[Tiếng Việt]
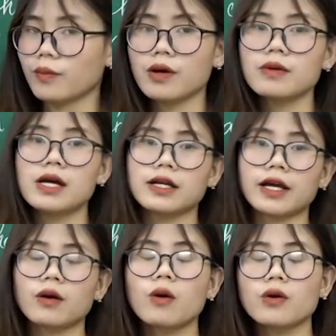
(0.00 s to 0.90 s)
đúng không
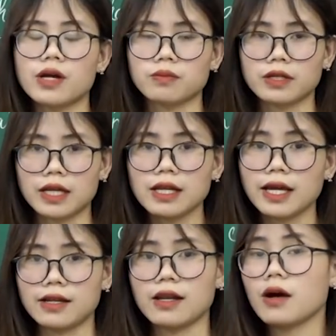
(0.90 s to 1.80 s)
cái cô độc cái
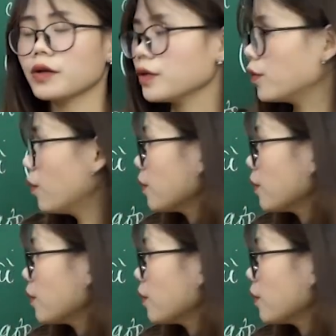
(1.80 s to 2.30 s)
lẻ loi đúng